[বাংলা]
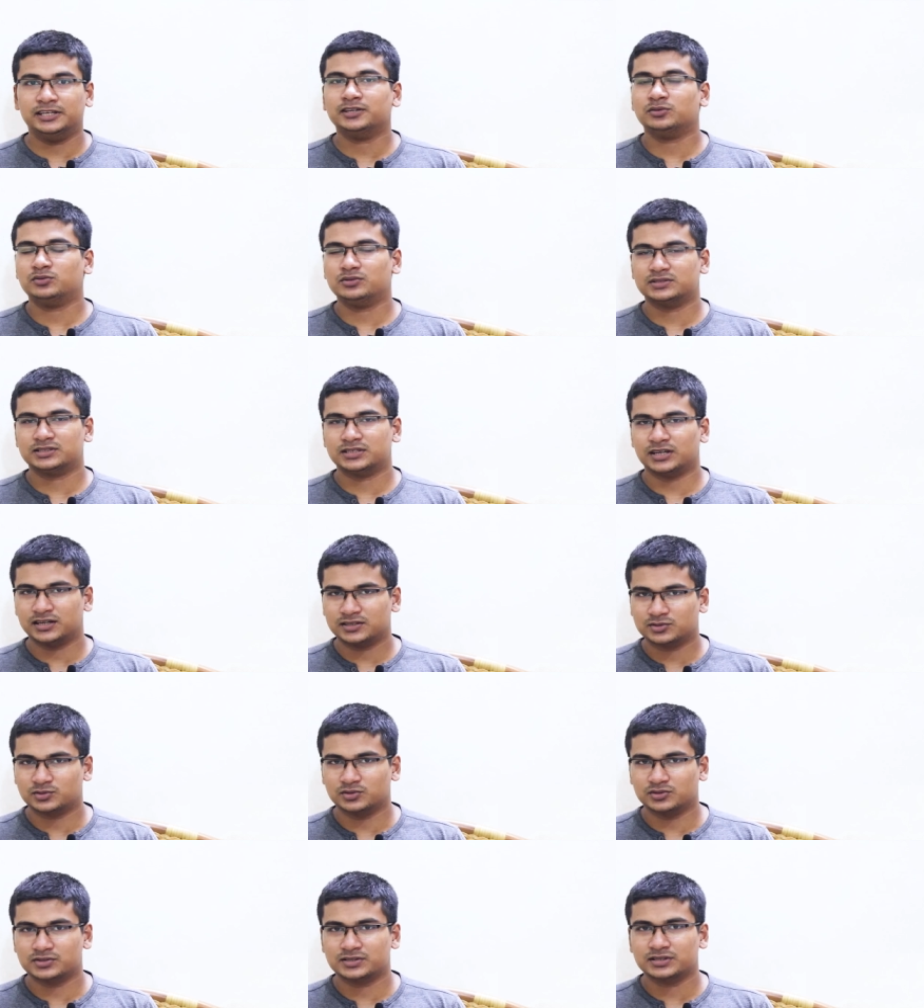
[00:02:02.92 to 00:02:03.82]
যেহেতু স্টার্ট
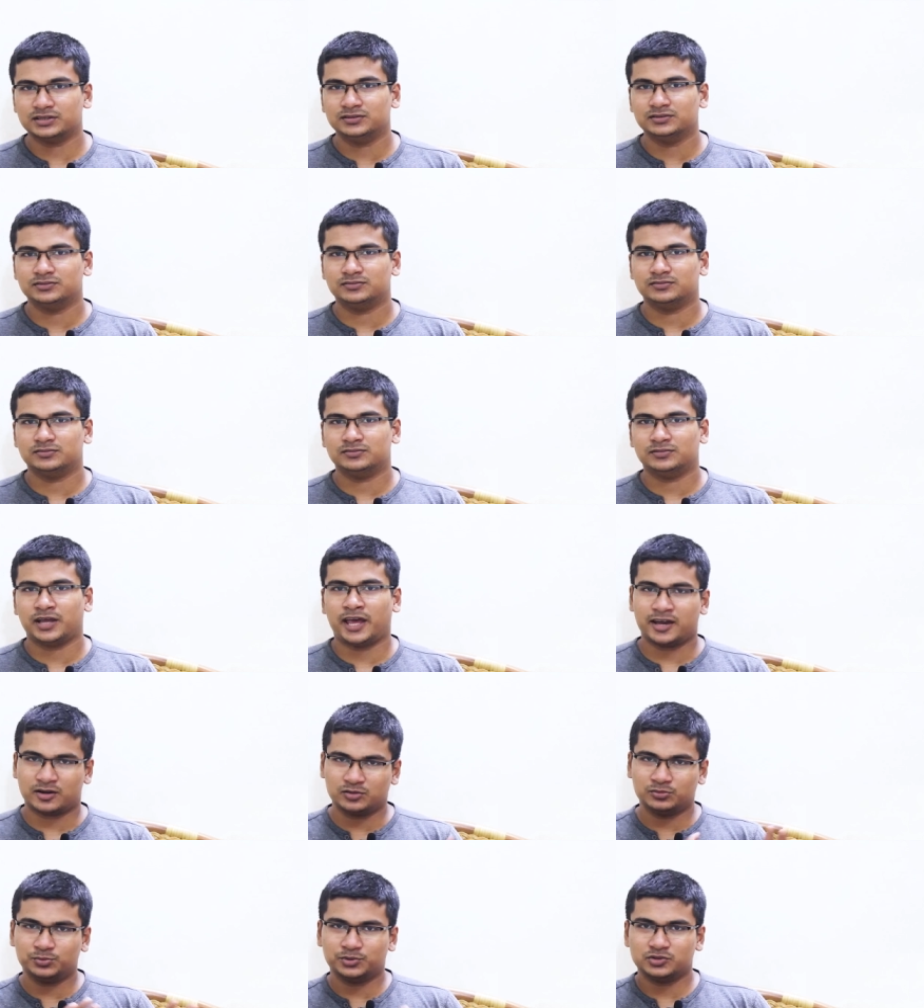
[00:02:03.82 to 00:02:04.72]
করছে
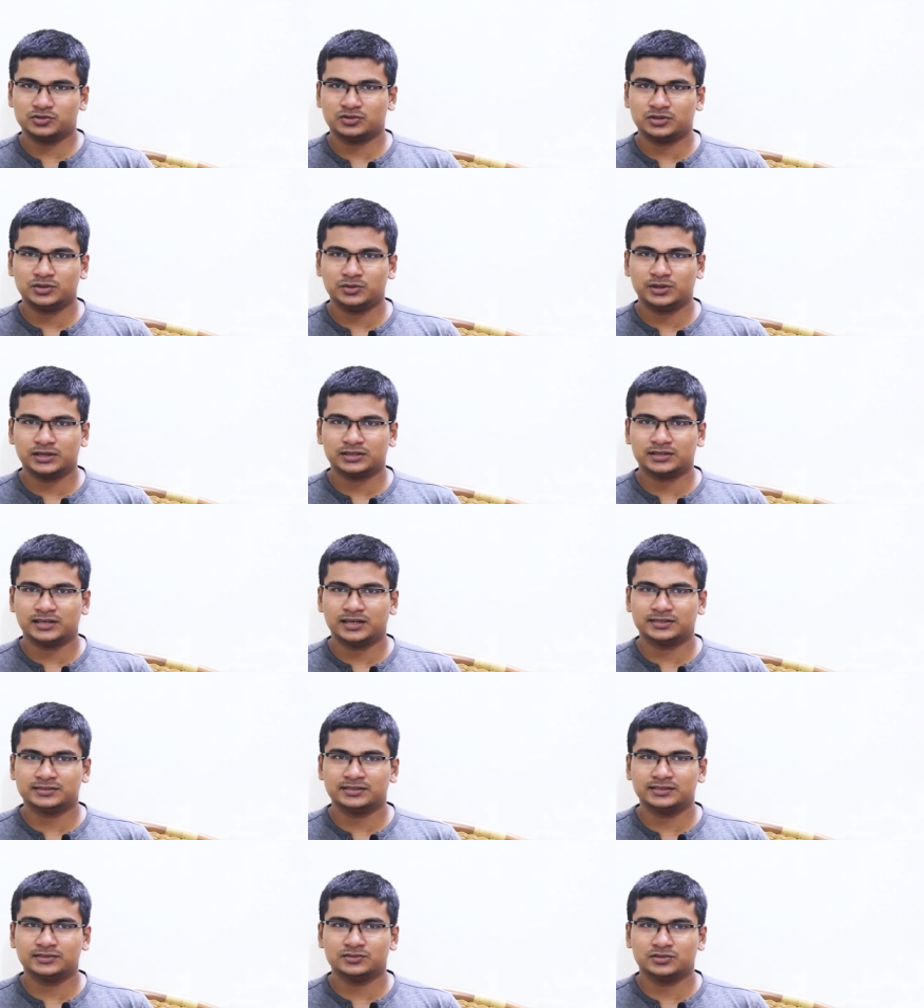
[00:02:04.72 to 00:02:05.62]
এখন পর্যন্ত ইউকেতে
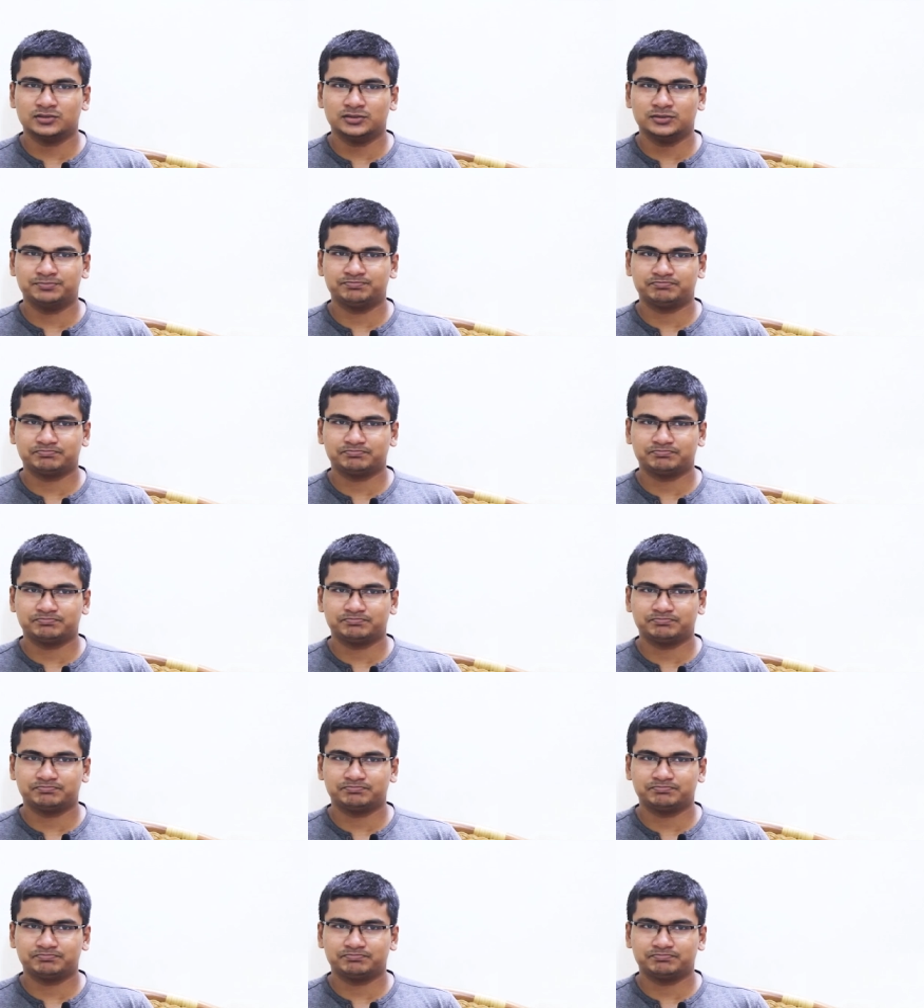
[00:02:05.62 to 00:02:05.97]
আছে সো